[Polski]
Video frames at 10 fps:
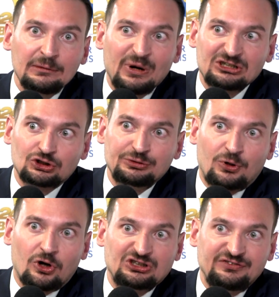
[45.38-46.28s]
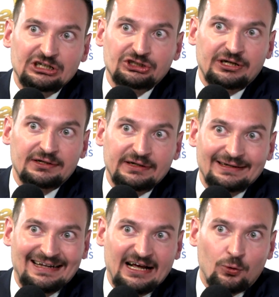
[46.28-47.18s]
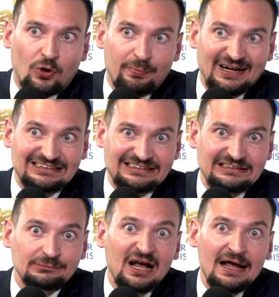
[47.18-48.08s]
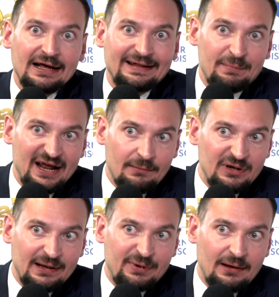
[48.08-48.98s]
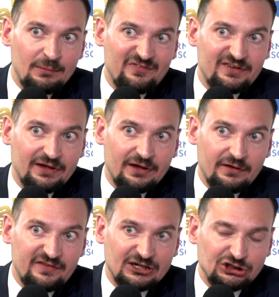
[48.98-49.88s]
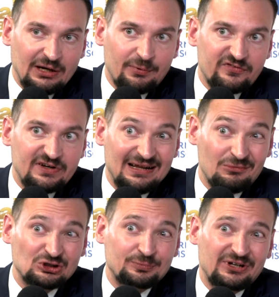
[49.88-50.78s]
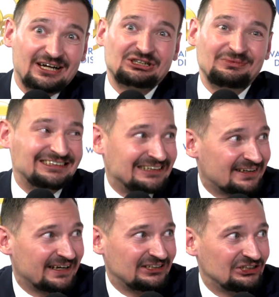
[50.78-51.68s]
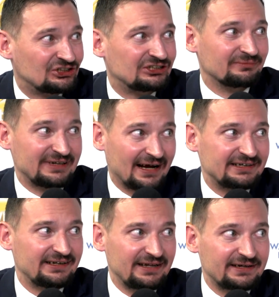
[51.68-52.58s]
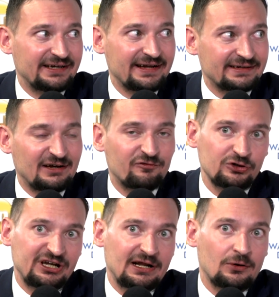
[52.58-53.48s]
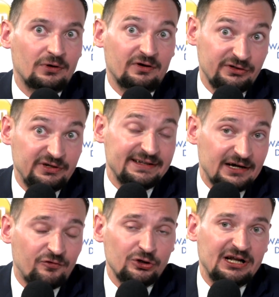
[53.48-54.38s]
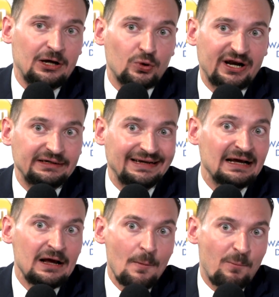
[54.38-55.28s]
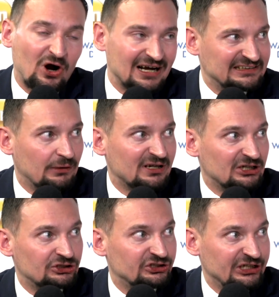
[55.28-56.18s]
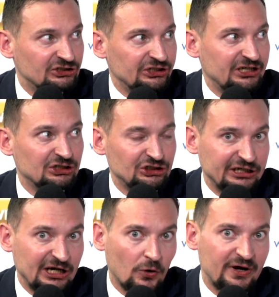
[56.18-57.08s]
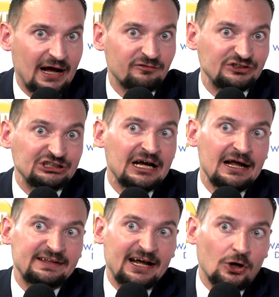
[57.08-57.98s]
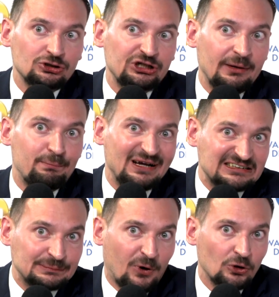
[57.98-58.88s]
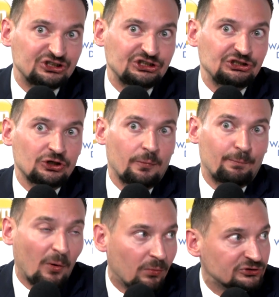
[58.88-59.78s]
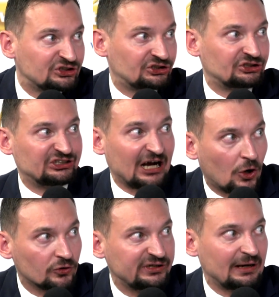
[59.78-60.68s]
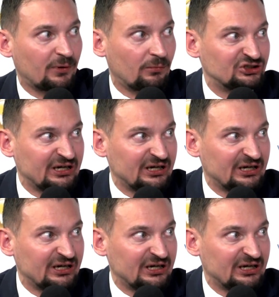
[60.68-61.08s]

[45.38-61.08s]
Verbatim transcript: bardzo szybko rozwija się na, na tle europejskim. Nabieramy, nabieramy e, znaczenia pod względem gospodarczym i strategicznym. Tak? Jednak, jednak ta wojna na, e, jednak wojna na Ukrainie pokazała nasz, znaczenie naszej geografii, tego, że bez Polski no, pomoc zachodnia, pomoc